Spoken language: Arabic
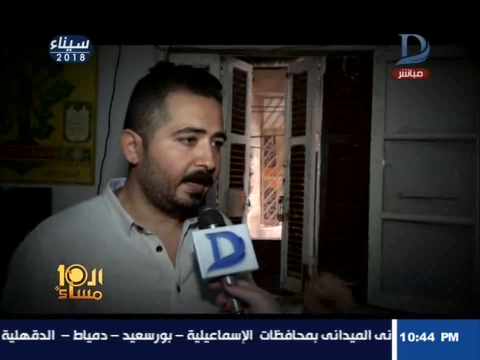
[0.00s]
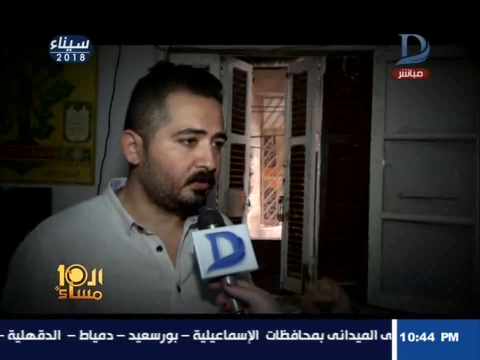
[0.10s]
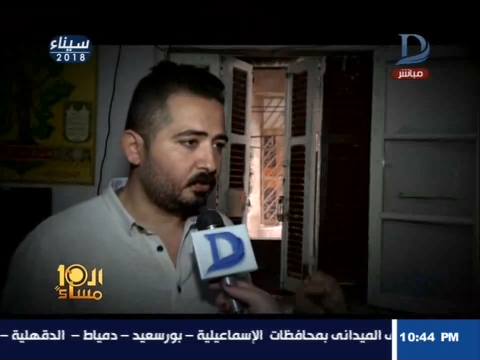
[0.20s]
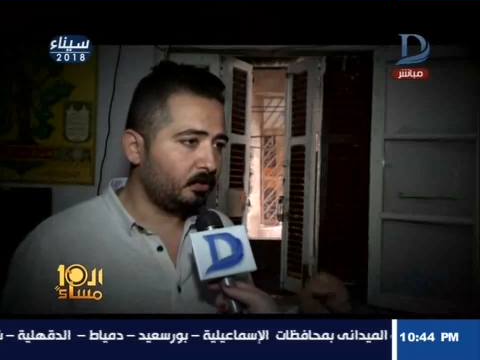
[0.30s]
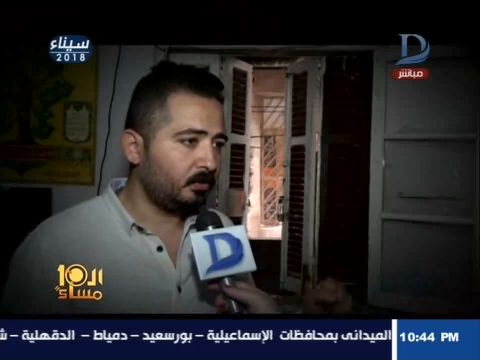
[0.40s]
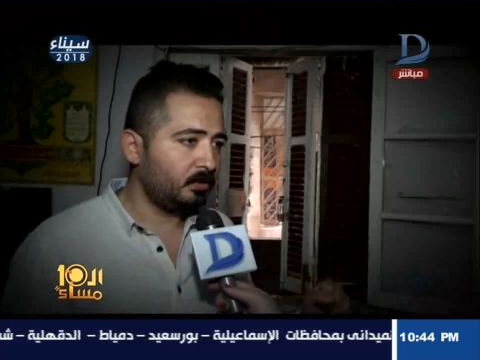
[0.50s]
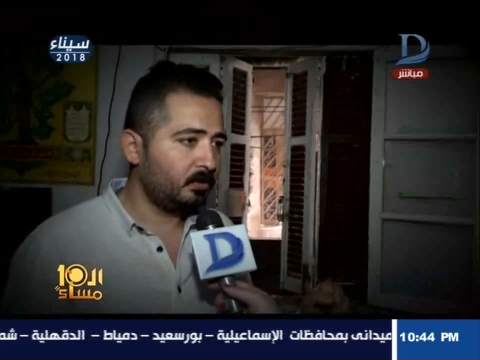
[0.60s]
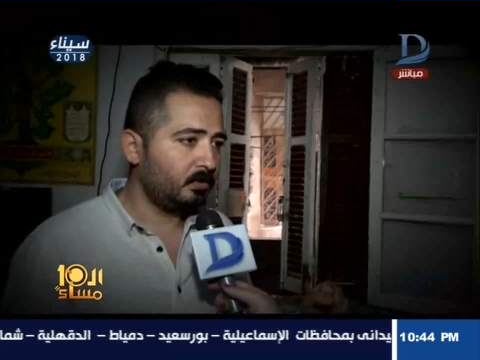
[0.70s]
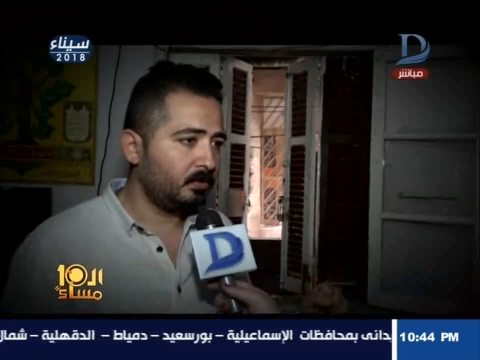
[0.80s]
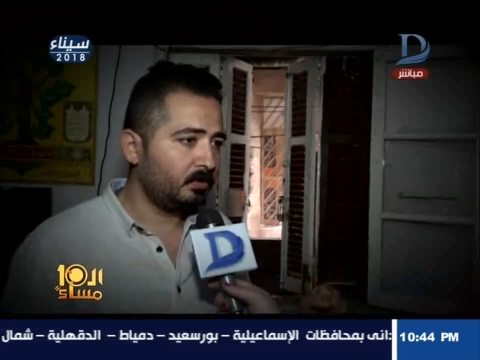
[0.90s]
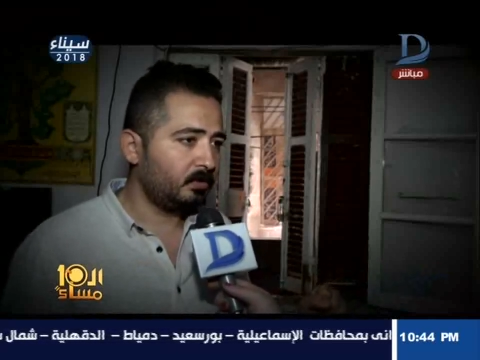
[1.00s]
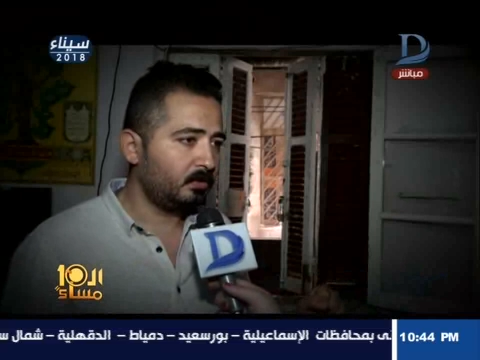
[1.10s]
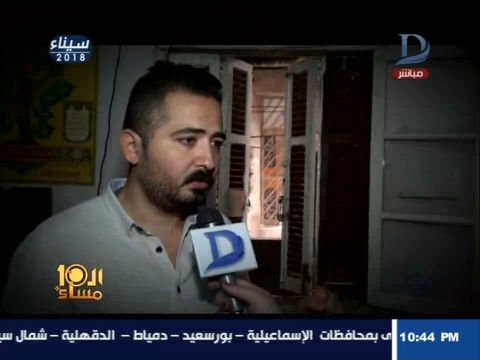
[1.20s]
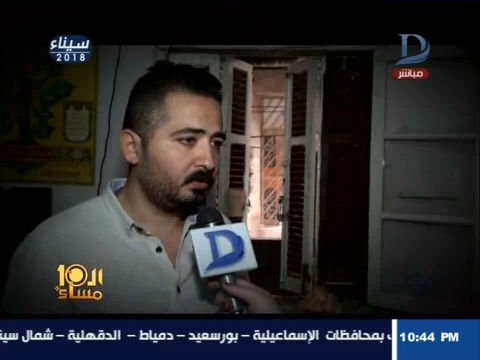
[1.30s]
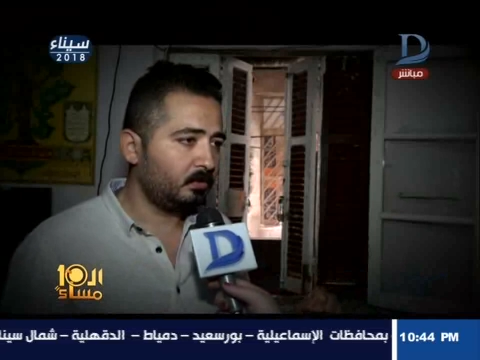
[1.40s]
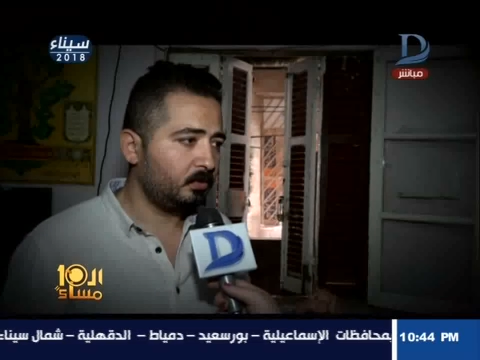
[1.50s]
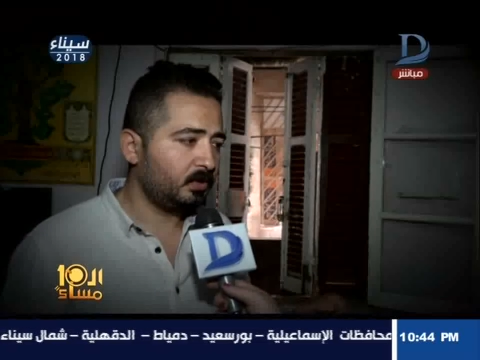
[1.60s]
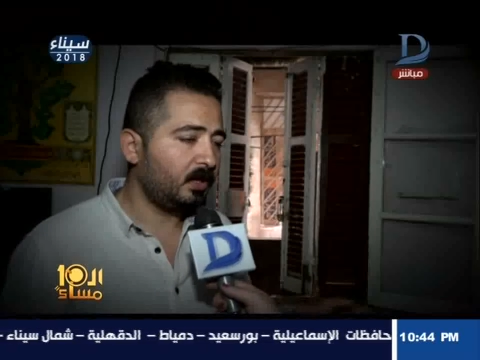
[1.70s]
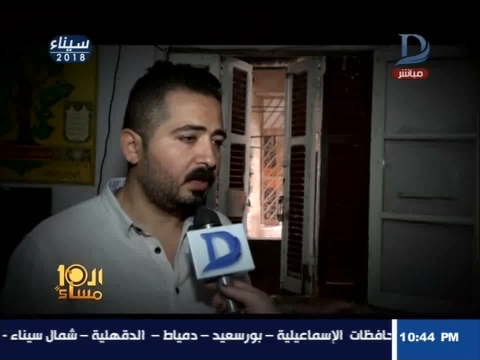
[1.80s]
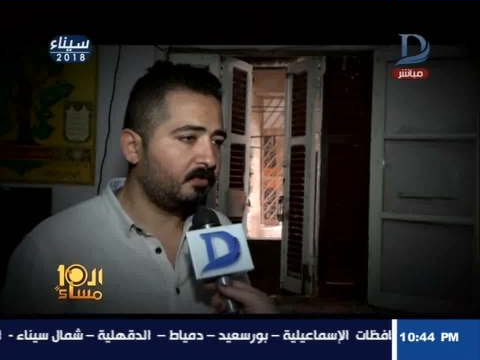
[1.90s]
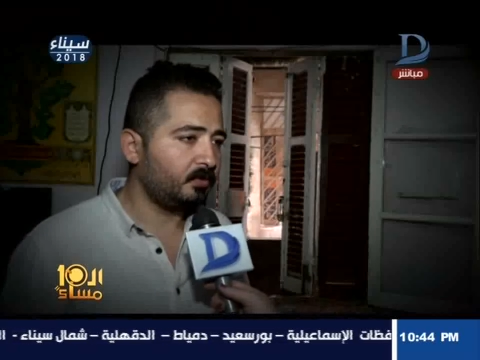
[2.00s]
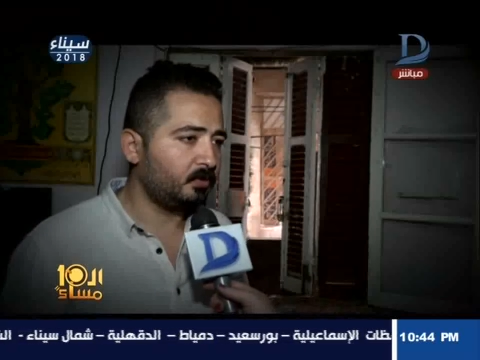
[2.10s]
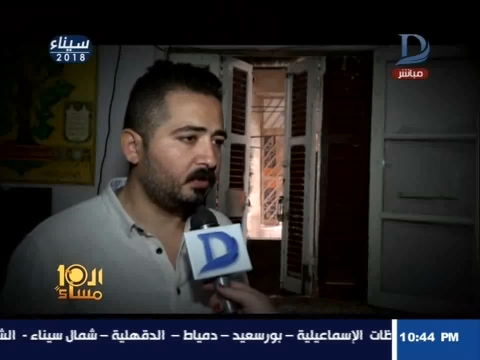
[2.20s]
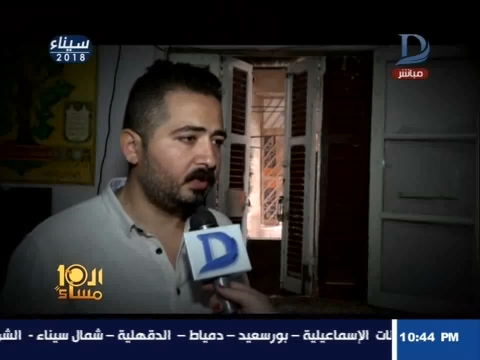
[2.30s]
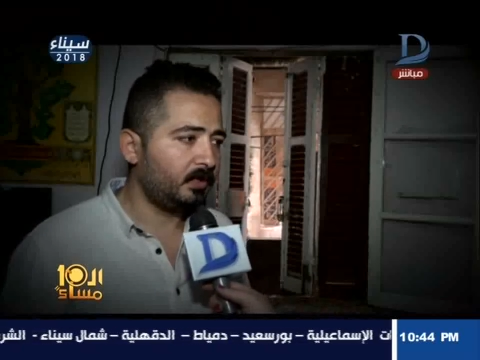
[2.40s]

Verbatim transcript: وخنقته وطلع في